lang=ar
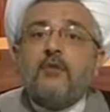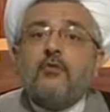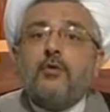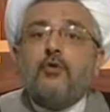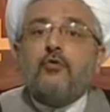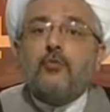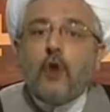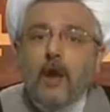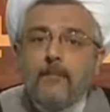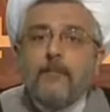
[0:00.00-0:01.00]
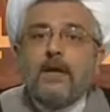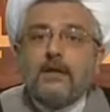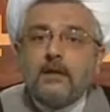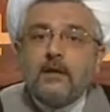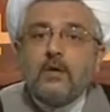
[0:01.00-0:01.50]
بنت محمد
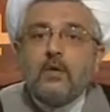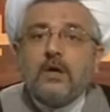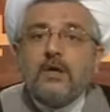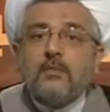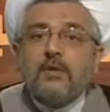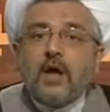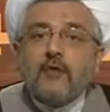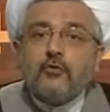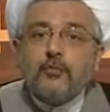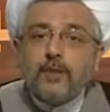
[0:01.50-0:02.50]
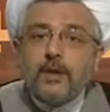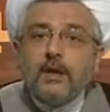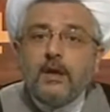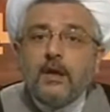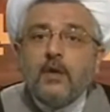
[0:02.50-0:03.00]
وهي بضعة
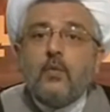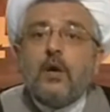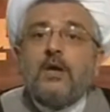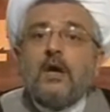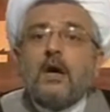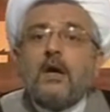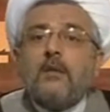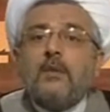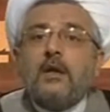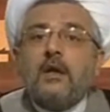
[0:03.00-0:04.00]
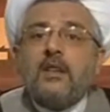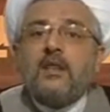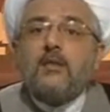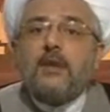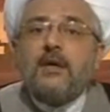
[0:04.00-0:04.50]
مني وهي قلبي
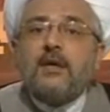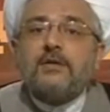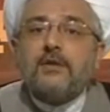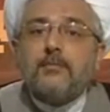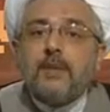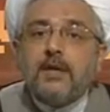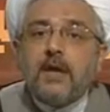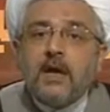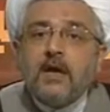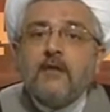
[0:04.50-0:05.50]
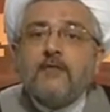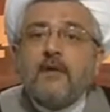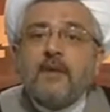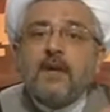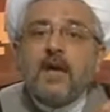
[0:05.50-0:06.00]
الذي بين جنبي
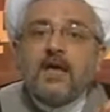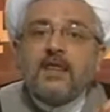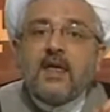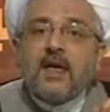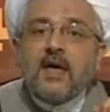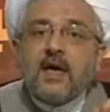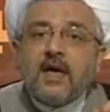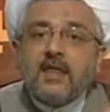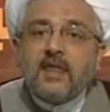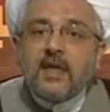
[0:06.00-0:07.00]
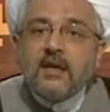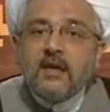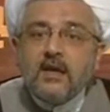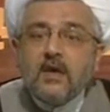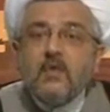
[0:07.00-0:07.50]
فمن آذاها
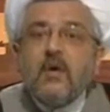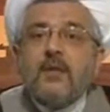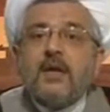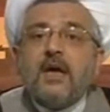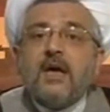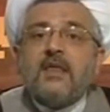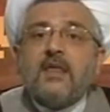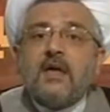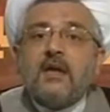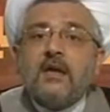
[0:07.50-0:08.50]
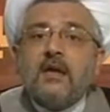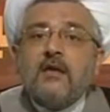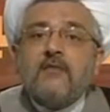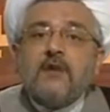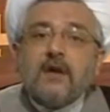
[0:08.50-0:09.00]
آذاني ومن آذاني
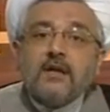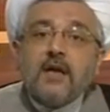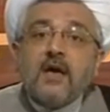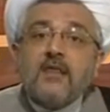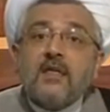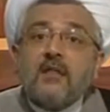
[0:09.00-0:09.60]
فقد آذى